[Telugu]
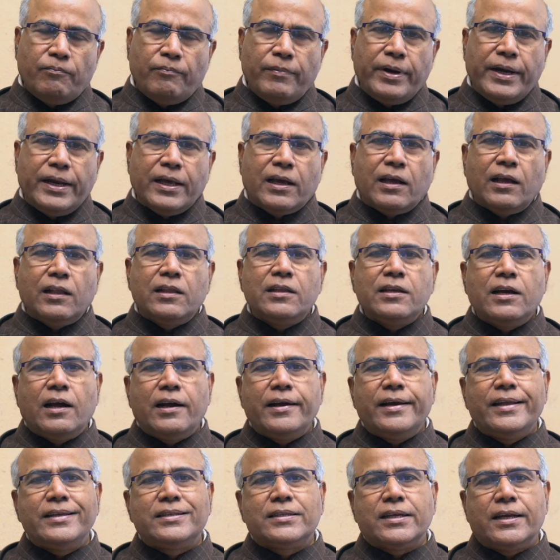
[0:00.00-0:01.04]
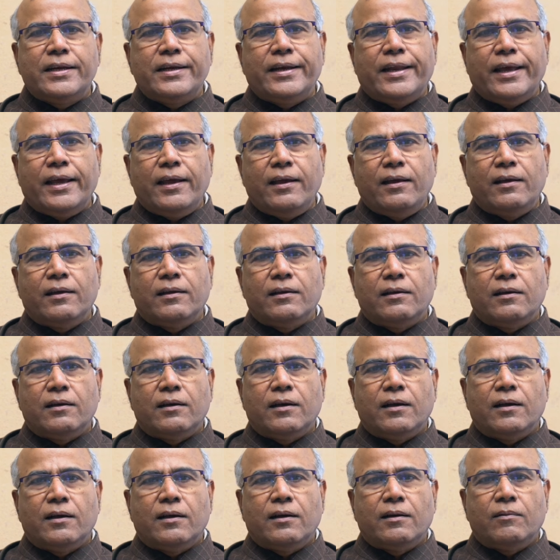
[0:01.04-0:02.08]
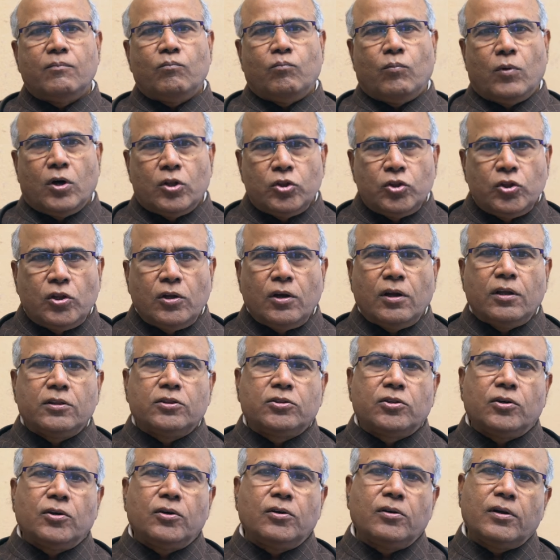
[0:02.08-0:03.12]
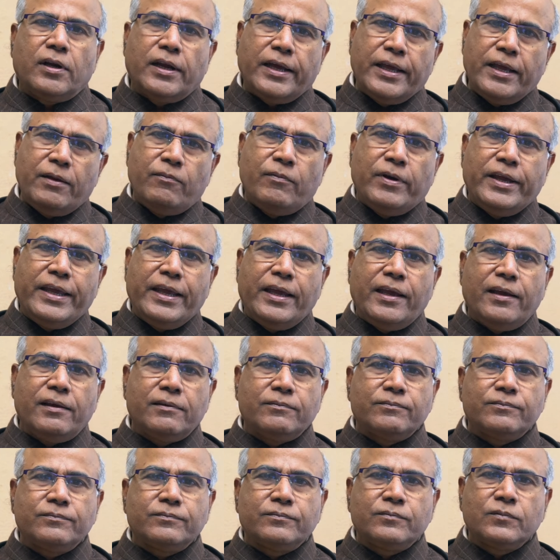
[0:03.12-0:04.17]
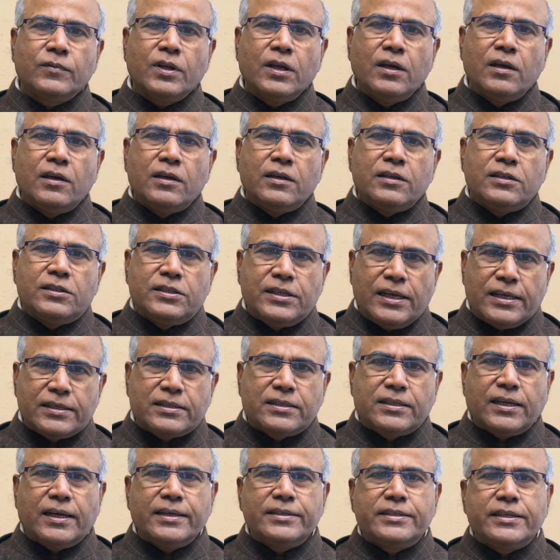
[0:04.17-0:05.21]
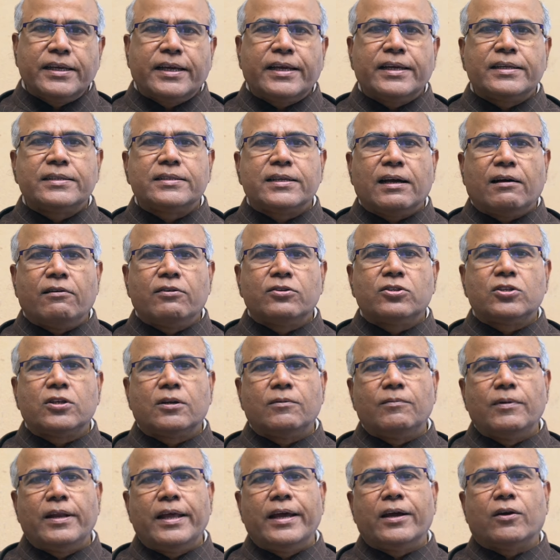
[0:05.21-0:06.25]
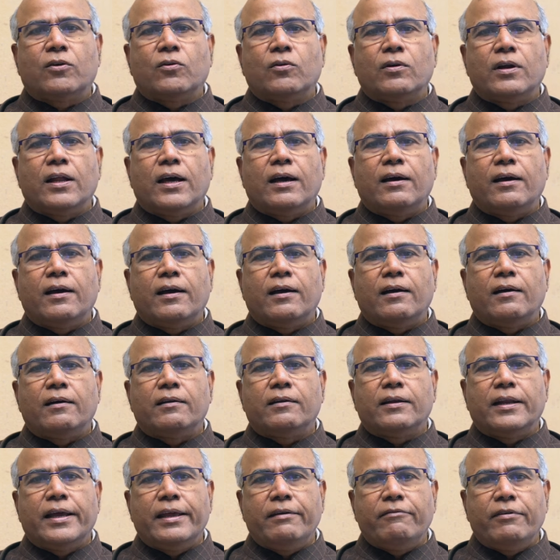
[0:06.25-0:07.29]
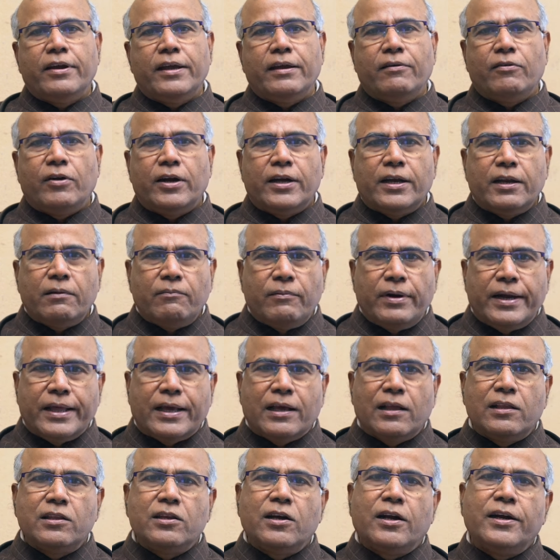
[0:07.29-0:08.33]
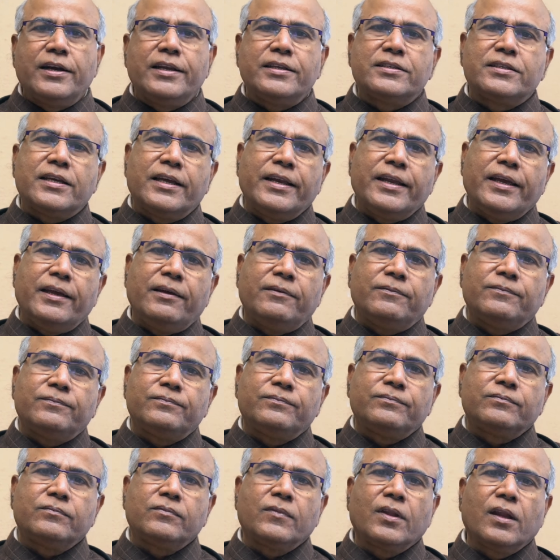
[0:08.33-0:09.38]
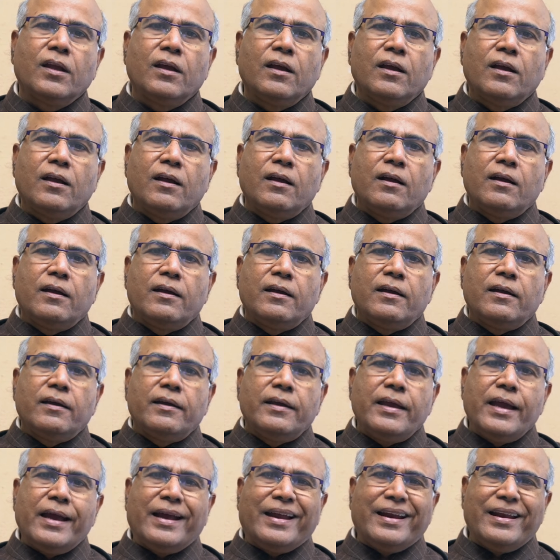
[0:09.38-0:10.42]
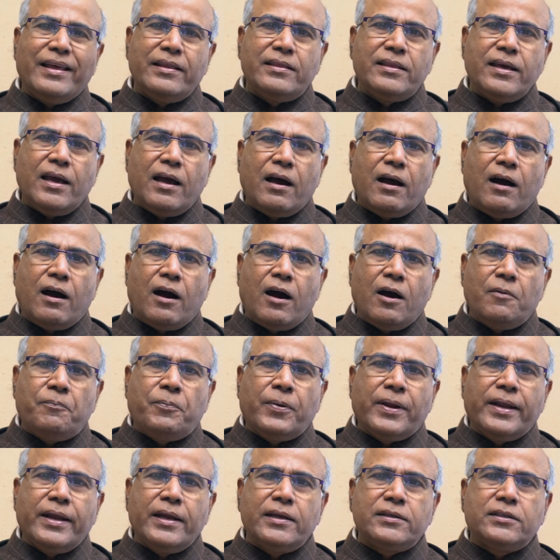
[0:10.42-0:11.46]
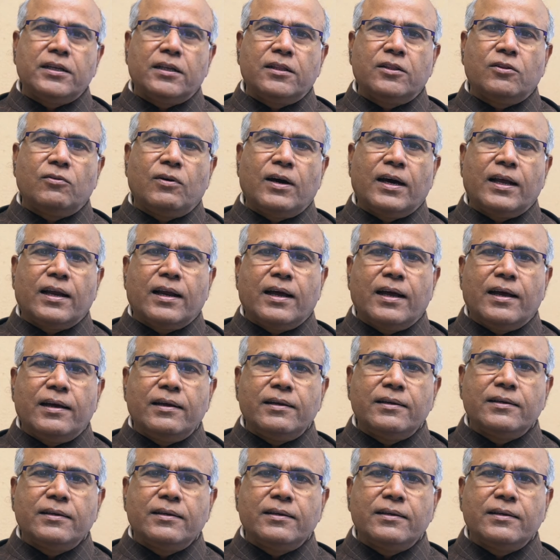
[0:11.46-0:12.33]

మెడికల్ జాండిస్ అంటే మందులతో నయమయ్యి శస్త్రచికిత్స అవసరం లేకుండా నయమయ్యే వాటిని మెడికల్ జాండిస్ అని ఎక్కడైతే ఆపరేషన్ ద్వారా